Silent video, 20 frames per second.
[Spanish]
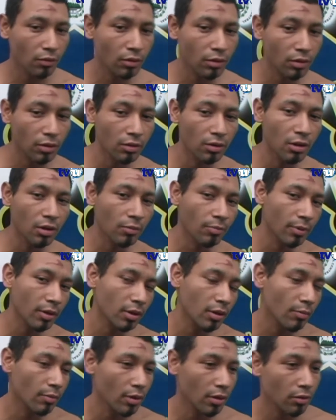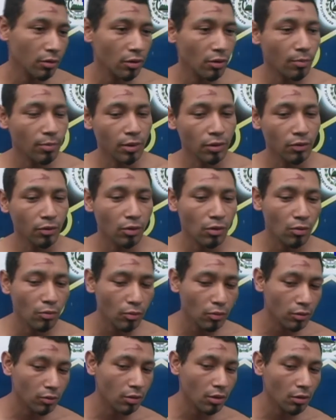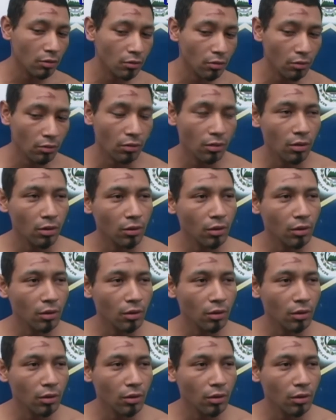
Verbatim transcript: y de repente apareció la patrulla y como yo traigo